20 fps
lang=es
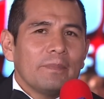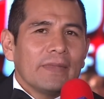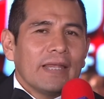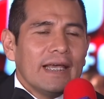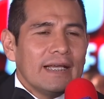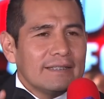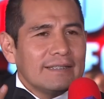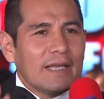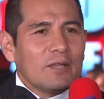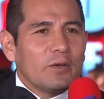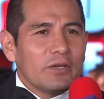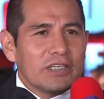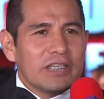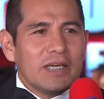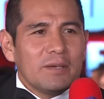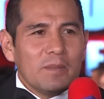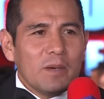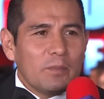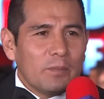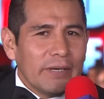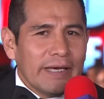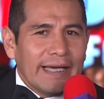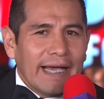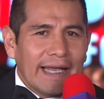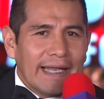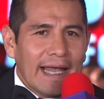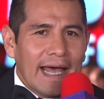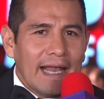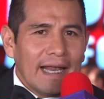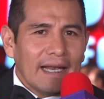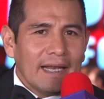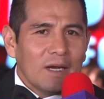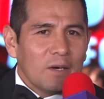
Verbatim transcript: esta noche me puede ganar